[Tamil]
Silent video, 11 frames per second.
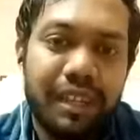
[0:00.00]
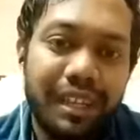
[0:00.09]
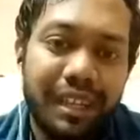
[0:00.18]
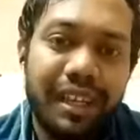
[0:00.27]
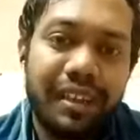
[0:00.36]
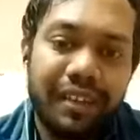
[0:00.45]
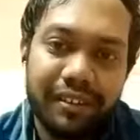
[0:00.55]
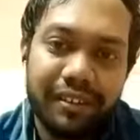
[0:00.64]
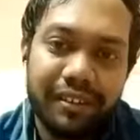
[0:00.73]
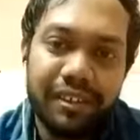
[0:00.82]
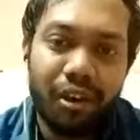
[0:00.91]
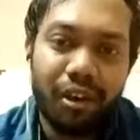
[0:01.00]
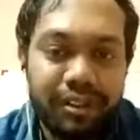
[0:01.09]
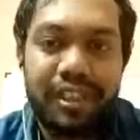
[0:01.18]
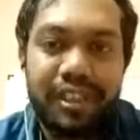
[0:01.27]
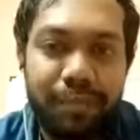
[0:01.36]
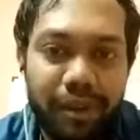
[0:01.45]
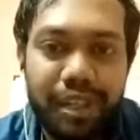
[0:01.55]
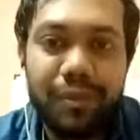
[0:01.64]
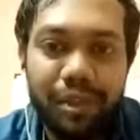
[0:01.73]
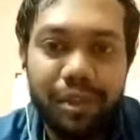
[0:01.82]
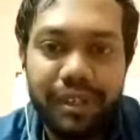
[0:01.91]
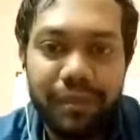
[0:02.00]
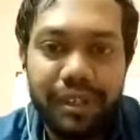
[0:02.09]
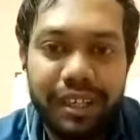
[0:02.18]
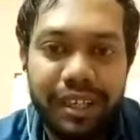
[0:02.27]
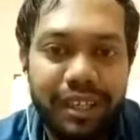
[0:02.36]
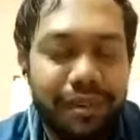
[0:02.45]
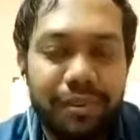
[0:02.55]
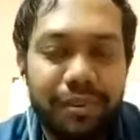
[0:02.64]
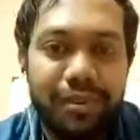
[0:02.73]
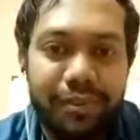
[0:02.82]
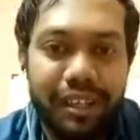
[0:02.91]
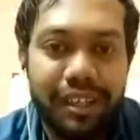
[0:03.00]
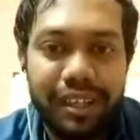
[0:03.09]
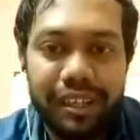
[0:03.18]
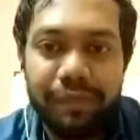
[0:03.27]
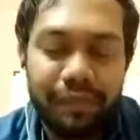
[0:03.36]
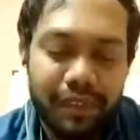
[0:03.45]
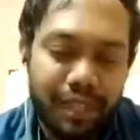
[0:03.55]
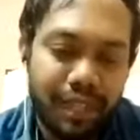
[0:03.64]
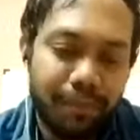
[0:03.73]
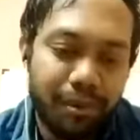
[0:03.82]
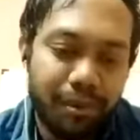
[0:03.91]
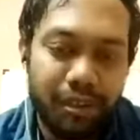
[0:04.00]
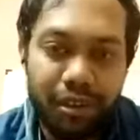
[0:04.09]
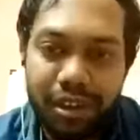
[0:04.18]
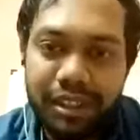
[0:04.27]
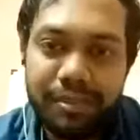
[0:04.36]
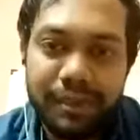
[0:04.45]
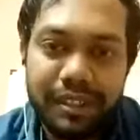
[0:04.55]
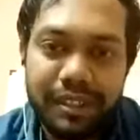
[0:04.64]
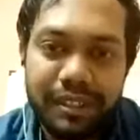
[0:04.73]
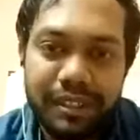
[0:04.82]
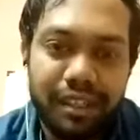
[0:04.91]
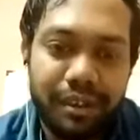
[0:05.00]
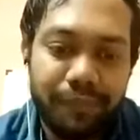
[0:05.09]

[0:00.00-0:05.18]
இதையே நான் வந்து ஆஃபீஸ்ல இருந்து பண்ண முடியுமா அப்படின்னு கேட்டால் பண்ண முடியாது ஏன்னா இப்போ நம்ம காலேஜ் படிச்சிருக்கலாம்